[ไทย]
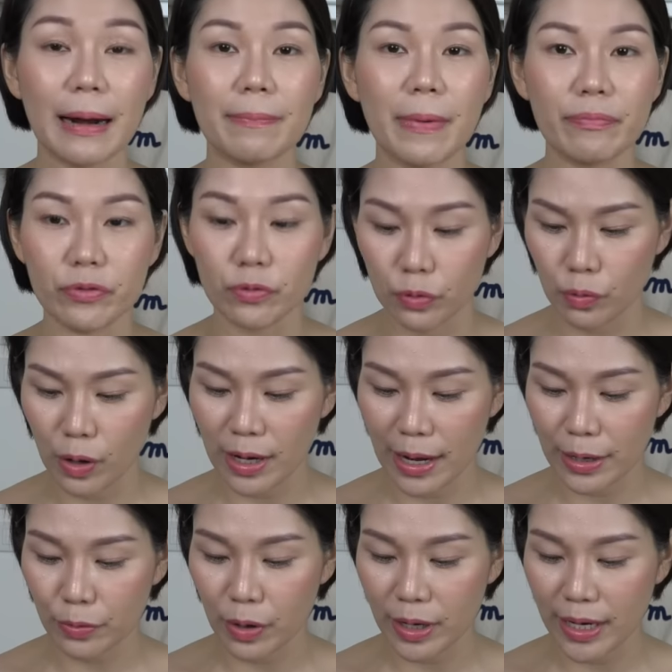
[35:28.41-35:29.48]
การปรับสูตรด้วยอะไร
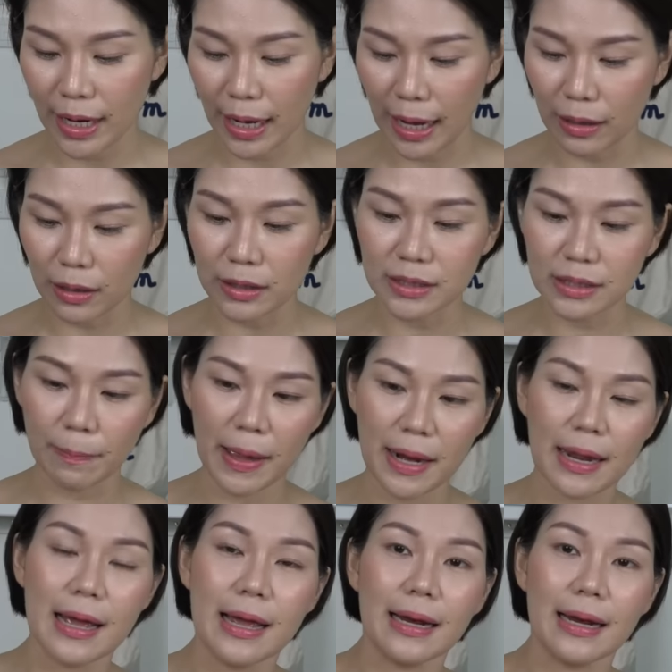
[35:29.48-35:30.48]
ด้วยเนี่ยนะคะก็คือจะเป็น